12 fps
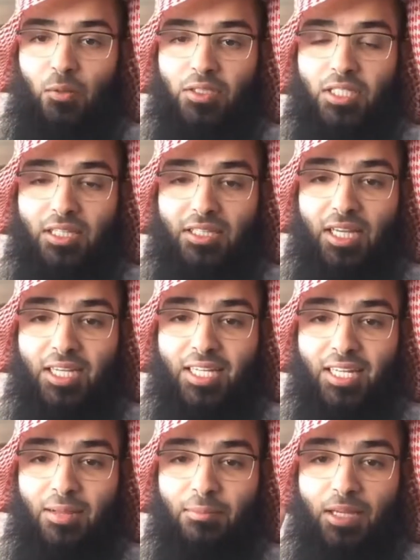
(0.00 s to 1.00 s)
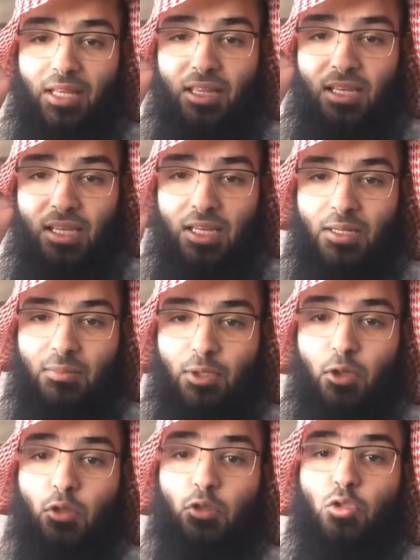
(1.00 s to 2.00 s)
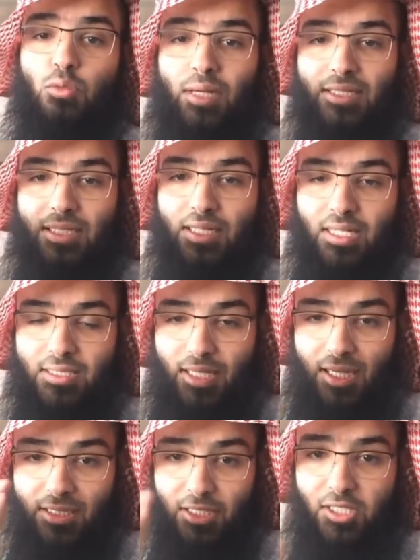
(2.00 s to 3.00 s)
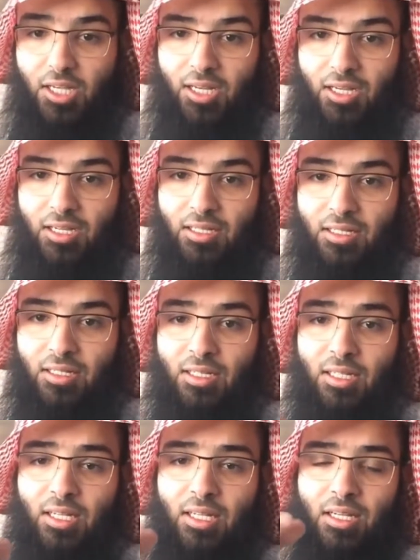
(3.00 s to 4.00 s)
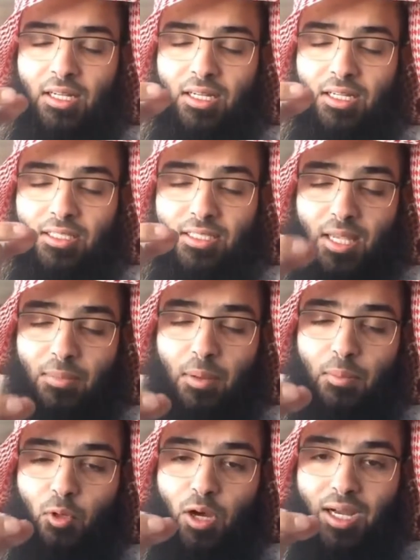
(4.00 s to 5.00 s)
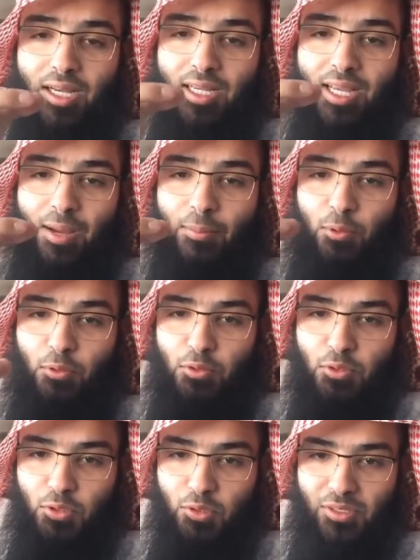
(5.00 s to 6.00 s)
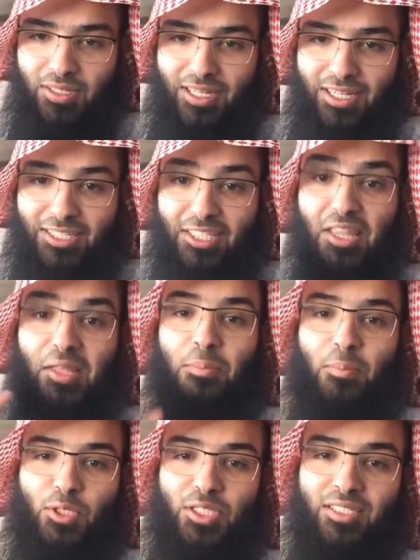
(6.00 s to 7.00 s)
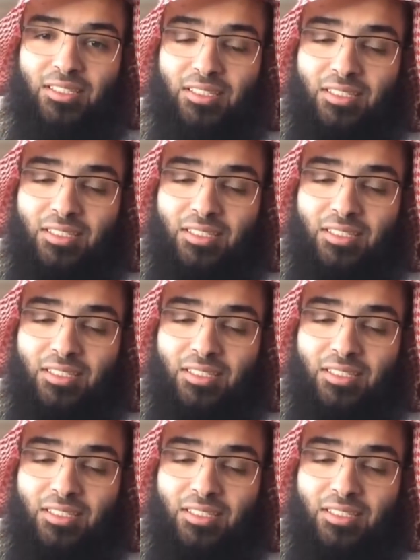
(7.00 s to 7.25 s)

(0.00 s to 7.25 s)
وجدت يا كرام كثير من خصومات الناس التي تقع سببها غياب عنصر التثبت